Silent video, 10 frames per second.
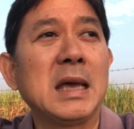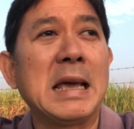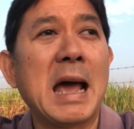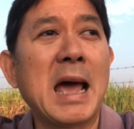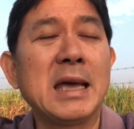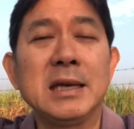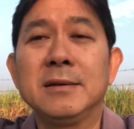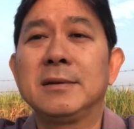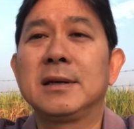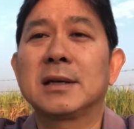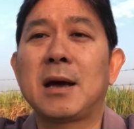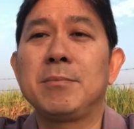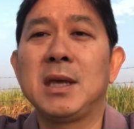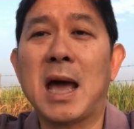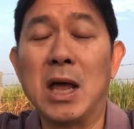AI นะครับ
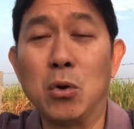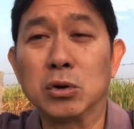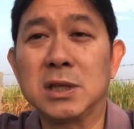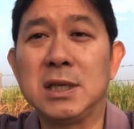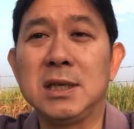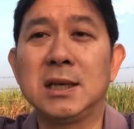มี IoT